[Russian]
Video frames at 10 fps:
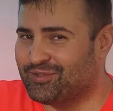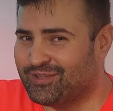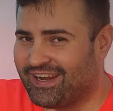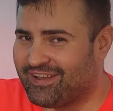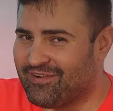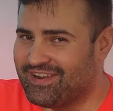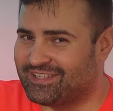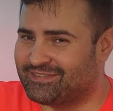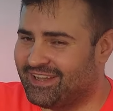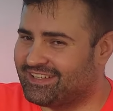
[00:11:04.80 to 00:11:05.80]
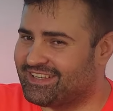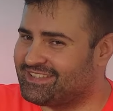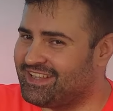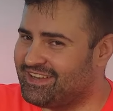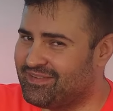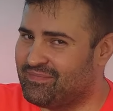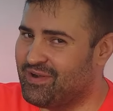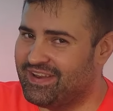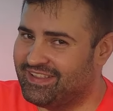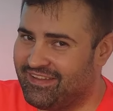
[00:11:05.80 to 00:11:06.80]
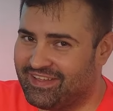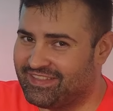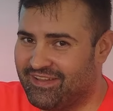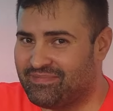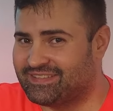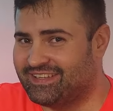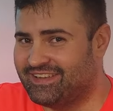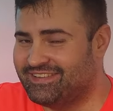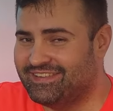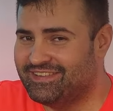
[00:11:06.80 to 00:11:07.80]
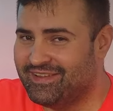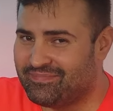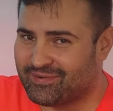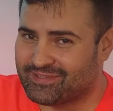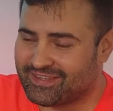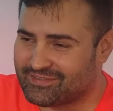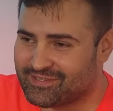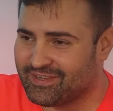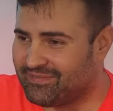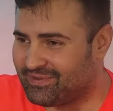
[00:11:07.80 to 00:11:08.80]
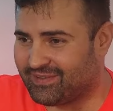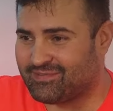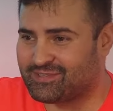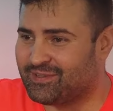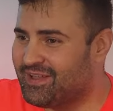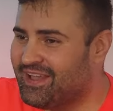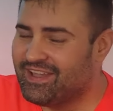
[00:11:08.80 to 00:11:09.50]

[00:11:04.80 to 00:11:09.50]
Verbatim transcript: уздраконить своих соседей, бо они, наверное, последние дни просто в шоке, потому что